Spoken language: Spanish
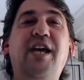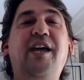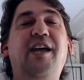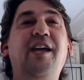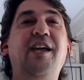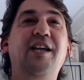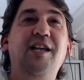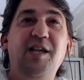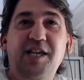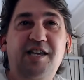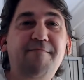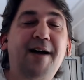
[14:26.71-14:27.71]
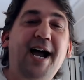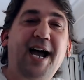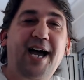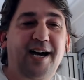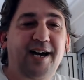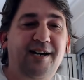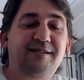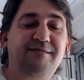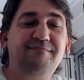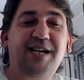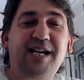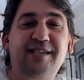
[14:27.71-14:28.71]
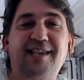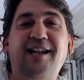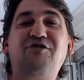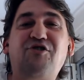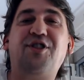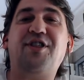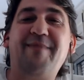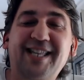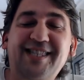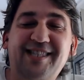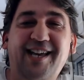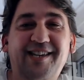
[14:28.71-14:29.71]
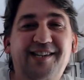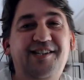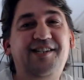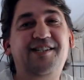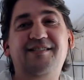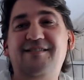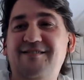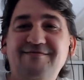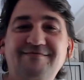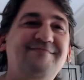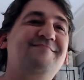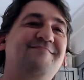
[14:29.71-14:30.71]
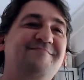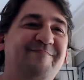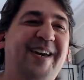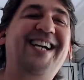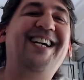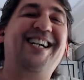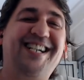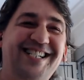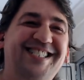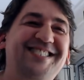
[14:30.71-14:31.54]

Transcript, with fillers: Eh, iban a, salto de mata y venga,